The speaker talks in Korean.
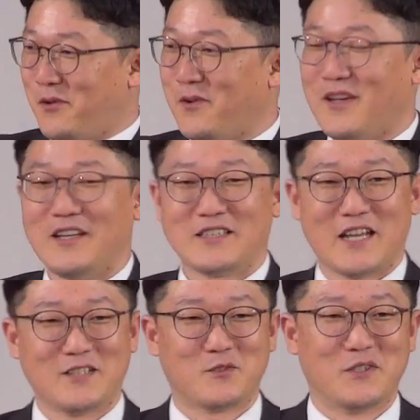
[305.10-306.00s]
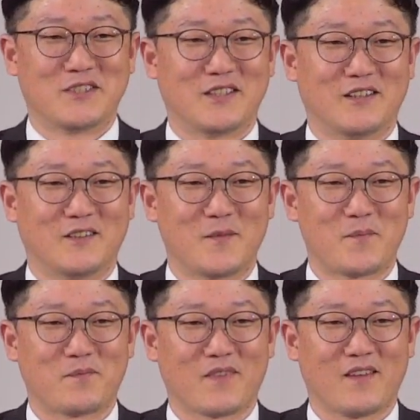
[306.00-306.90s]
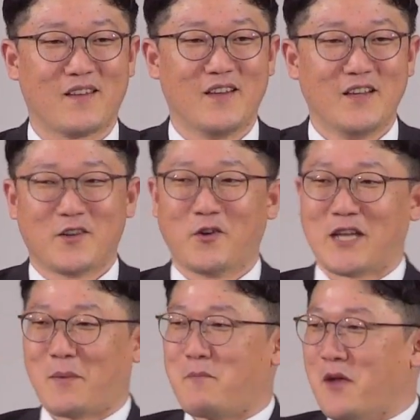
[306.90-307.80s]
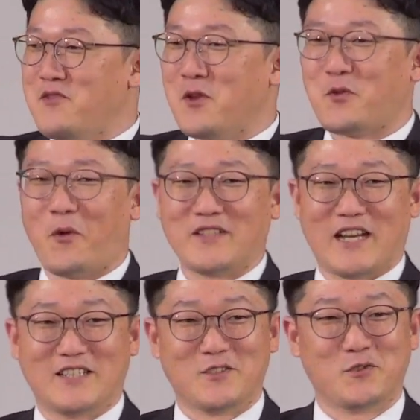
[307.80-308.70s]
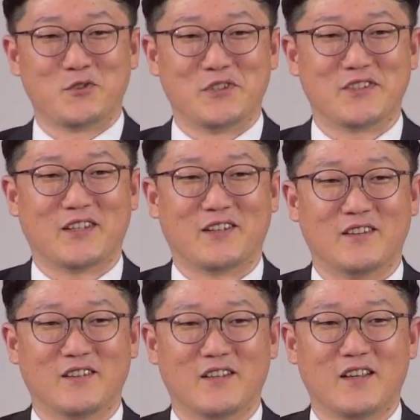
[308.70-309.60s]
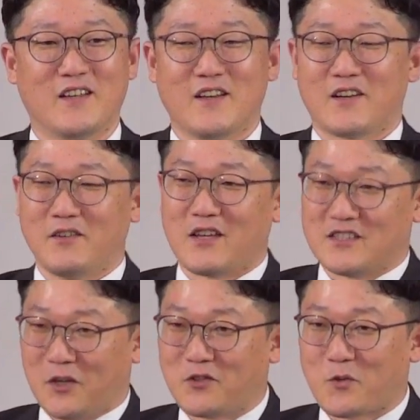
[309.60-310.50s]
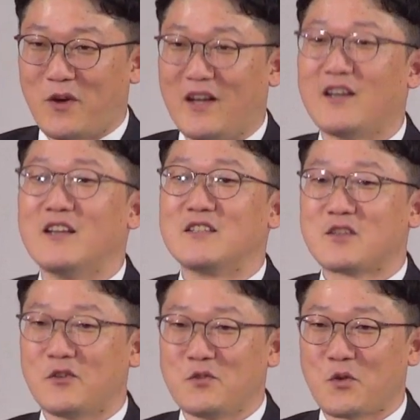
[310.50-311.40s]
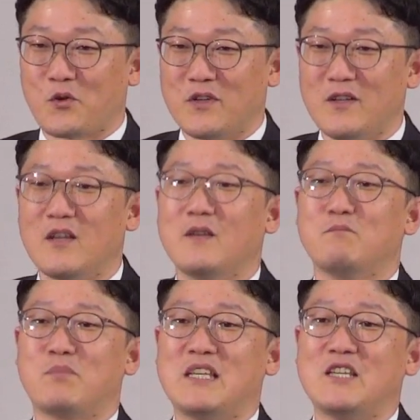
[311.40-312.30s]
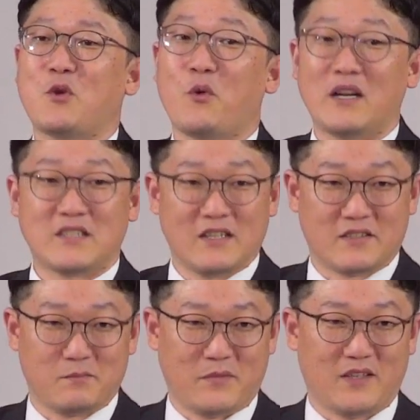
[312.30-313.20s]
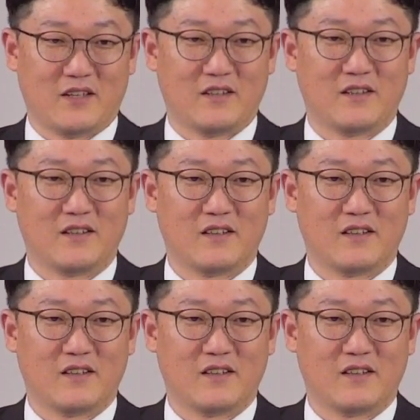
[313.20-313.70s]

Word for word: 프로 살 수 있어요. 그거 사면 몇 년 동안 잘 쓸 수 있어요. 그런데 그것과 선교를 비교하지 않습니다.